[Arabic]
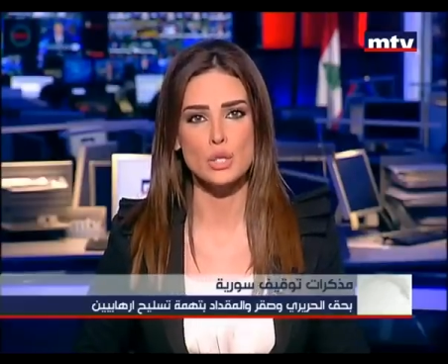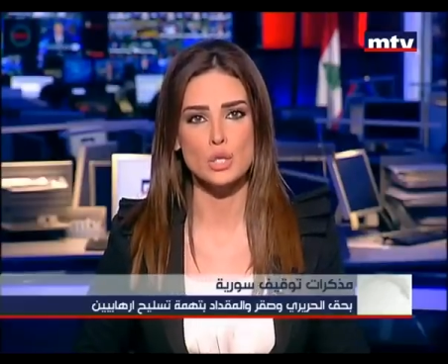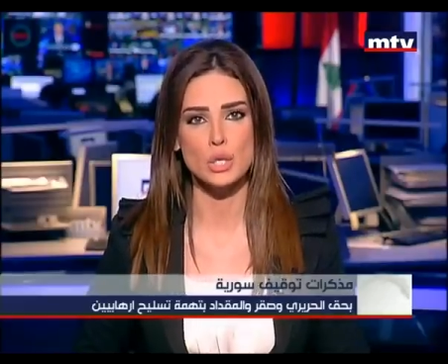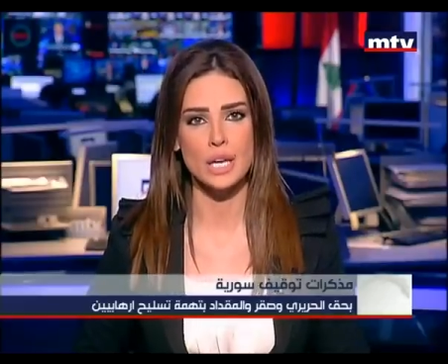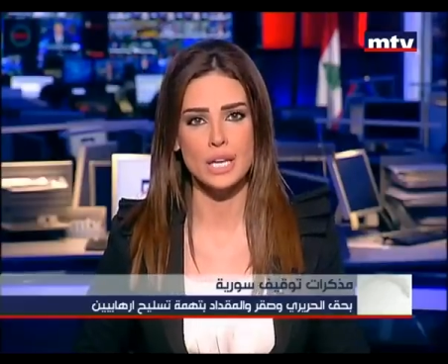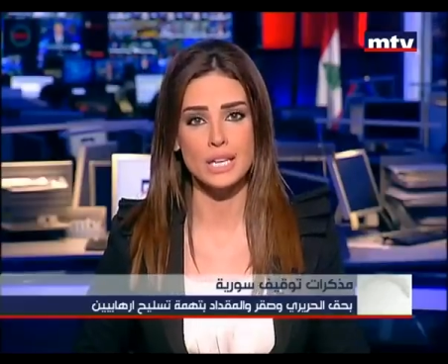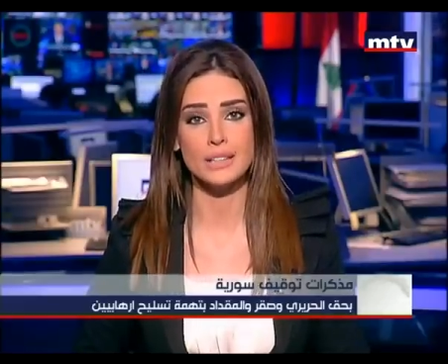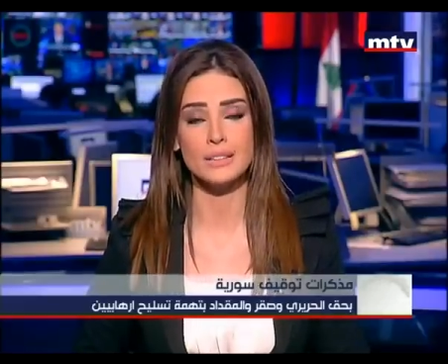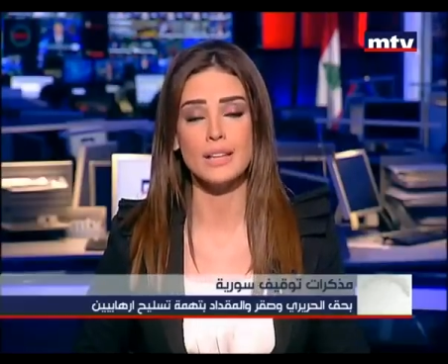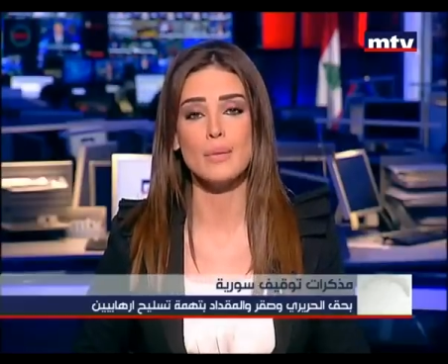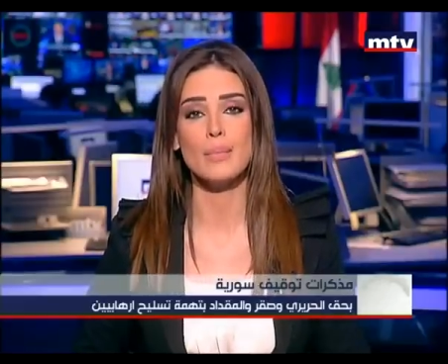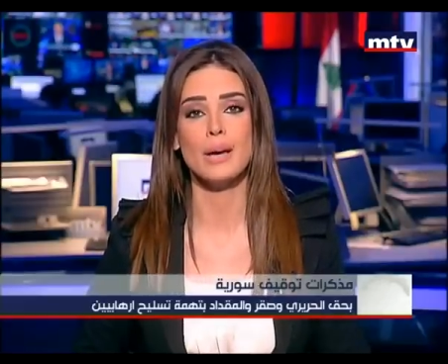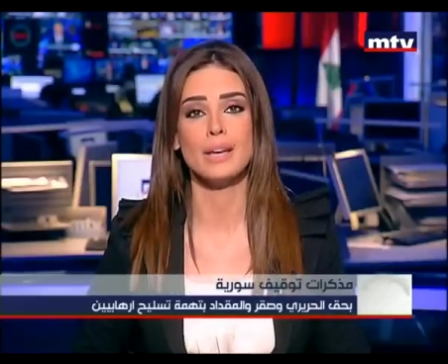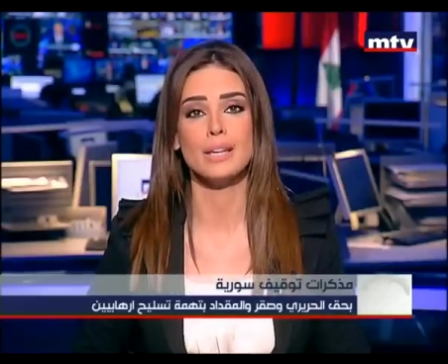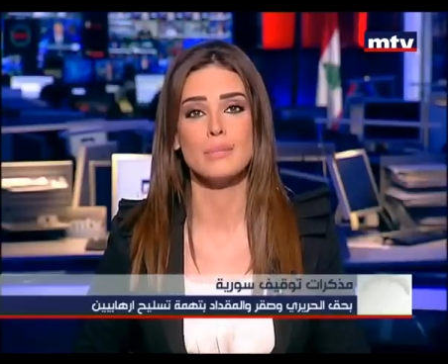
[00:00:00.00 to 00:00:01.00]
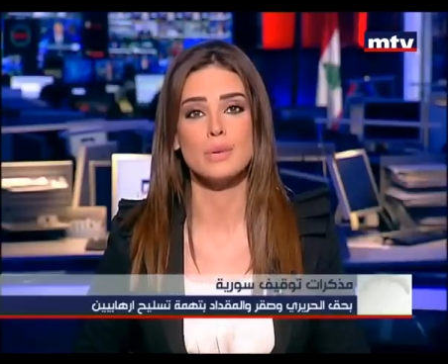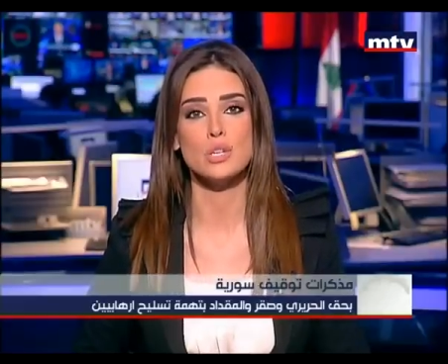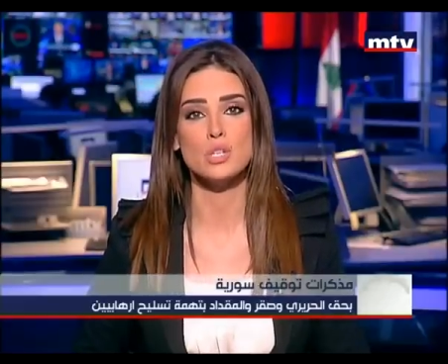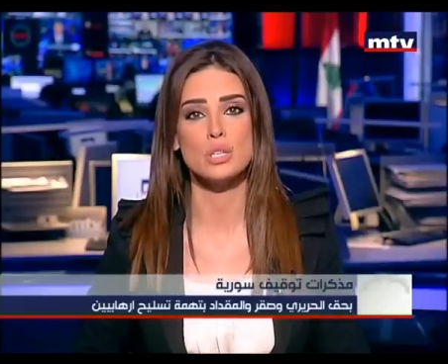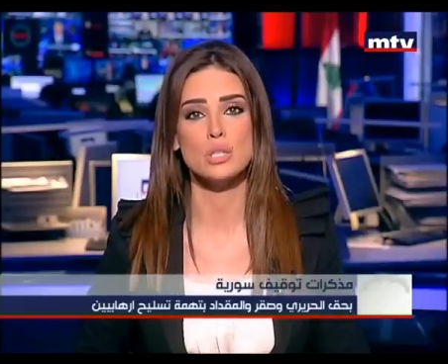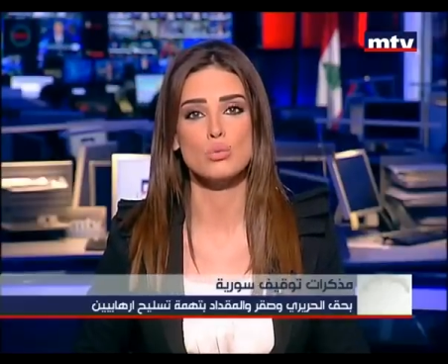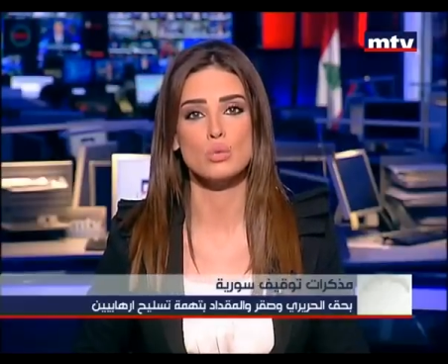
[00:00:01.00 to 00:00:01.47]
الجنائية التابع
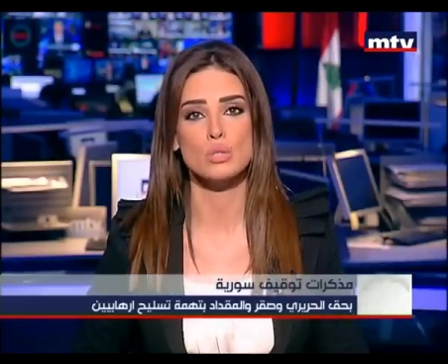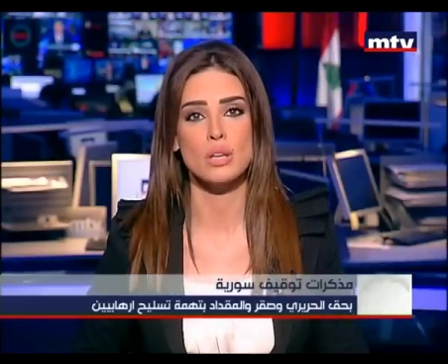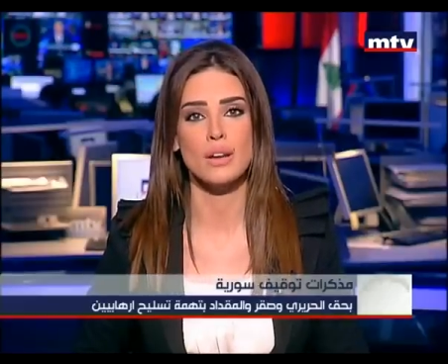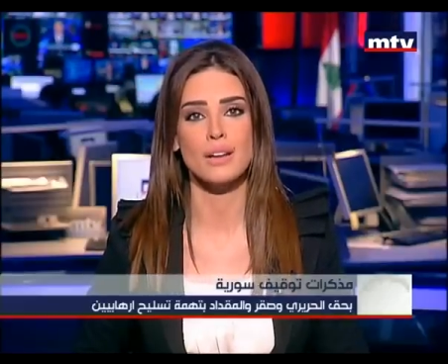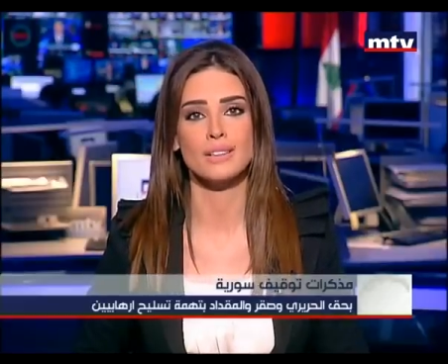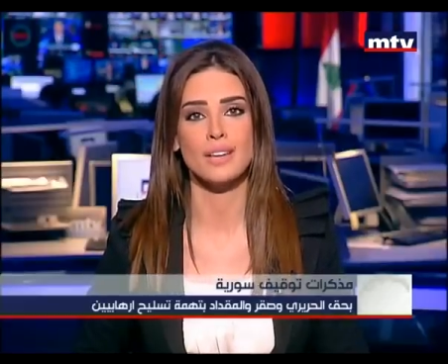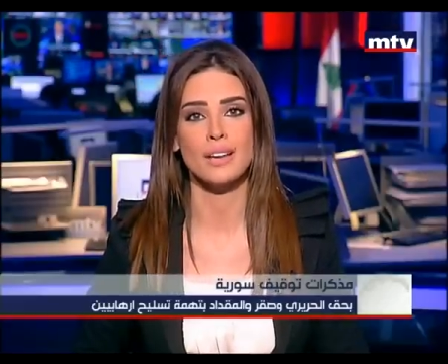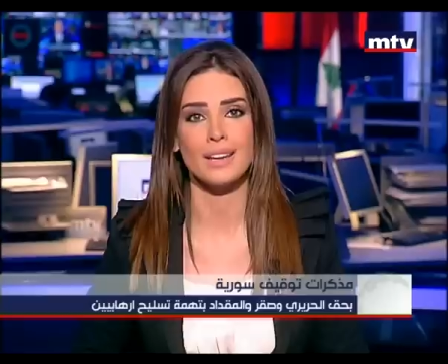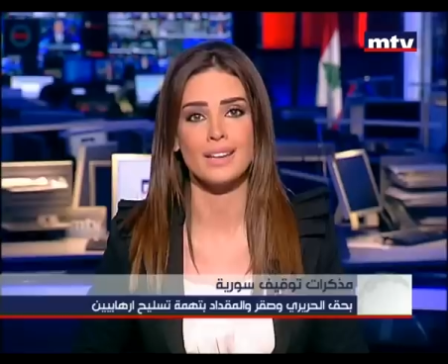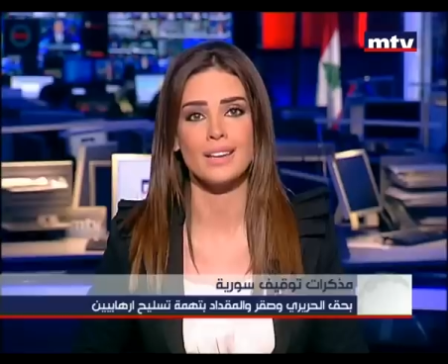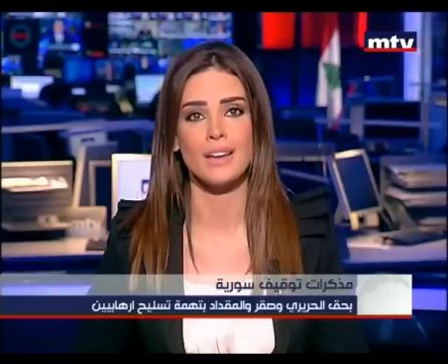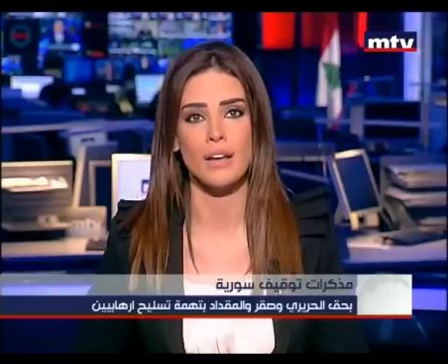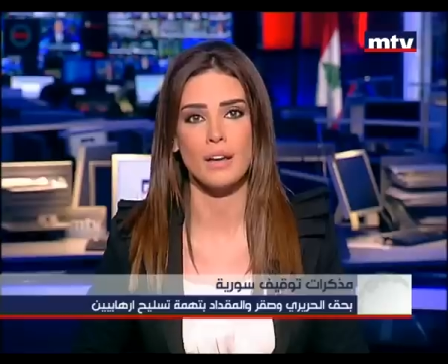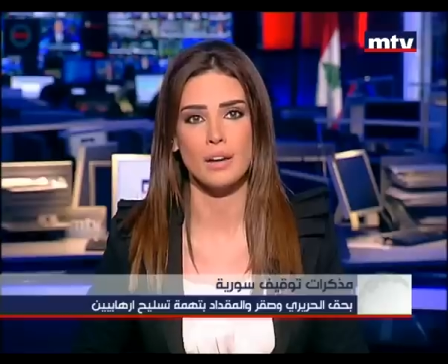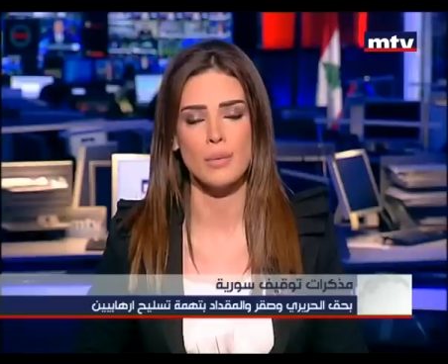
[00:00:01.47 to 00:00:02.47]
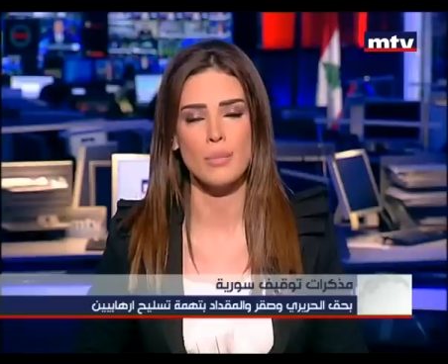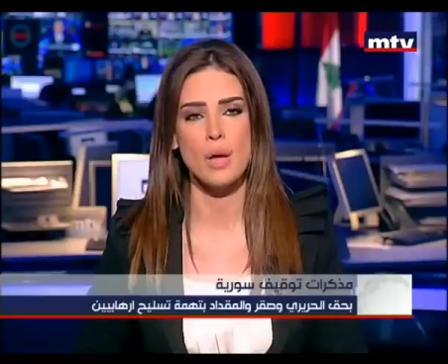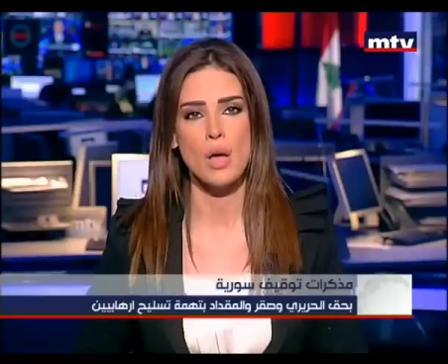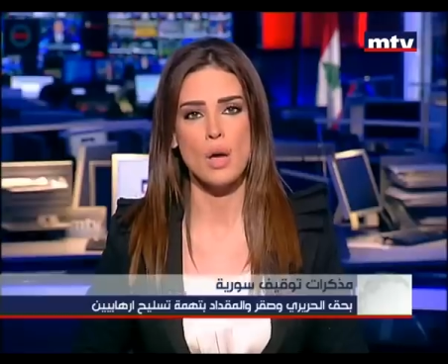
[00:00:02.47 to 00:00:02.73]
لمجلس وزراء الداخلية العرب